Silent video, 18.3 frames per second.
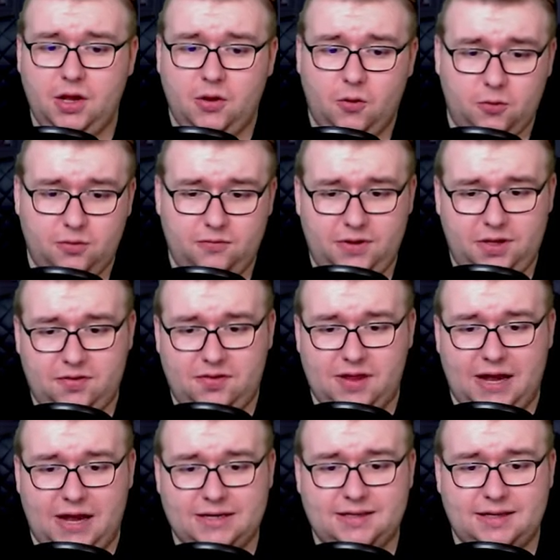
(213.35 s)
Und wie
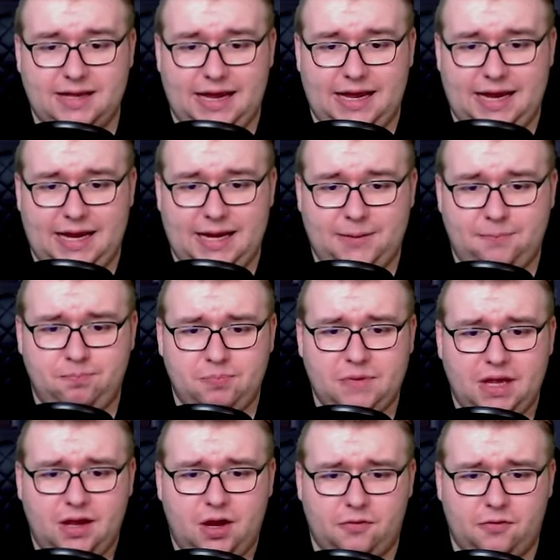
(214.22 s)
gesagt, ähm,
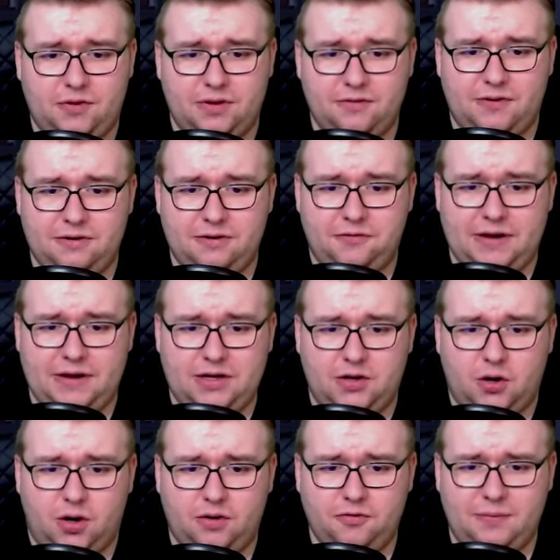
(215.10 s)
auf jeden Fall
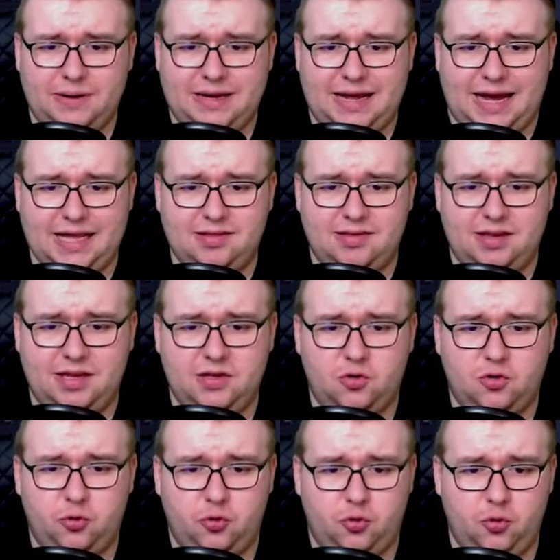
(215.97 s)
fällt auf, man hat
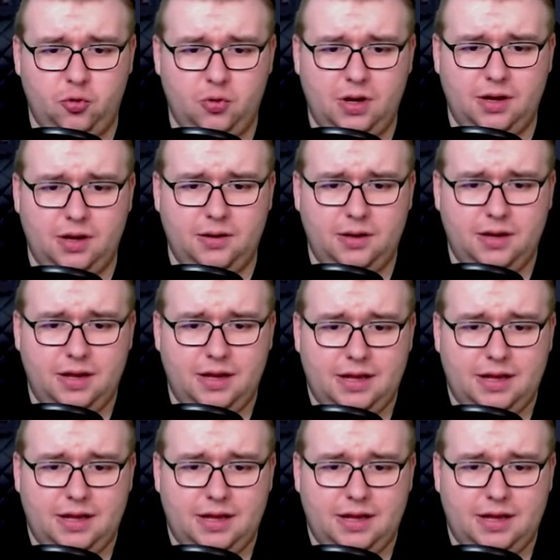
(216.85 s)
den Kühler,